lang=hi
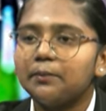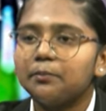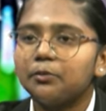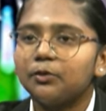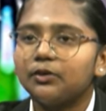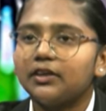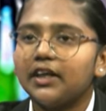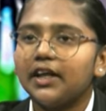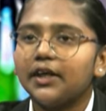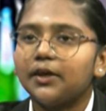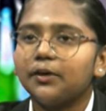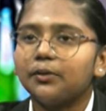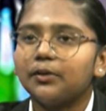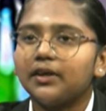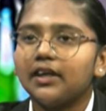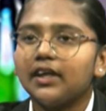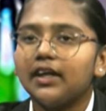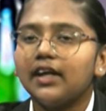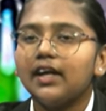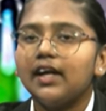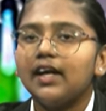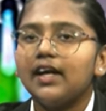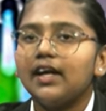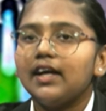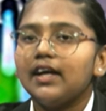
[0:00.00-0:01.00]
कम होता है क्योंकि
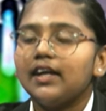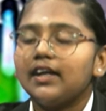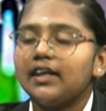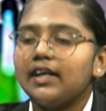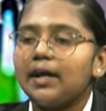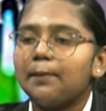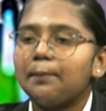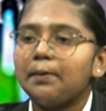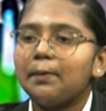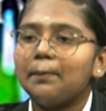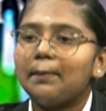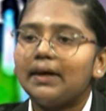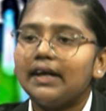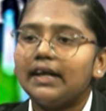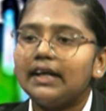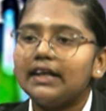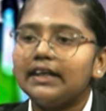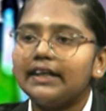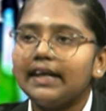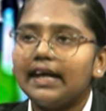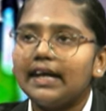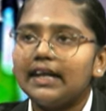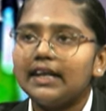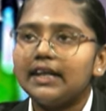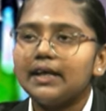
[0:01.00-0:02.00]
यहाँ पे
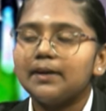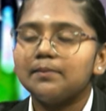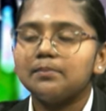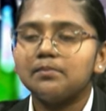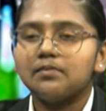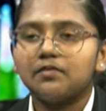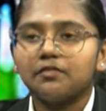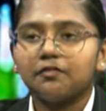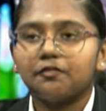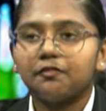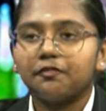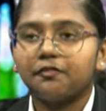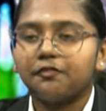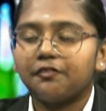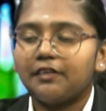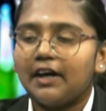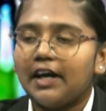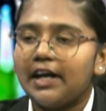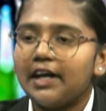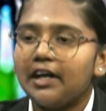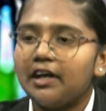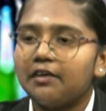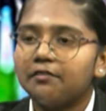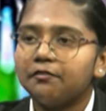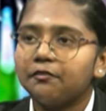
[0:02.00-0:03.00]
मेडल टैली हम
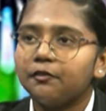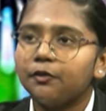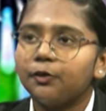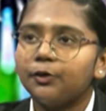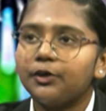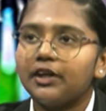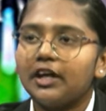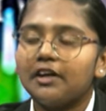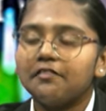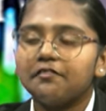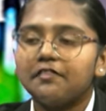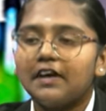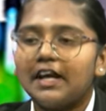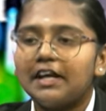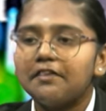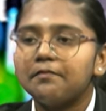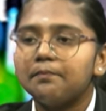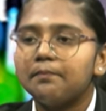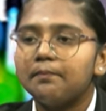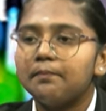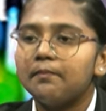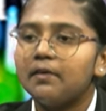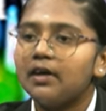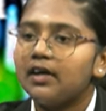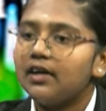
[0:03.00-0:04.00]
फाइव फोर या फाइव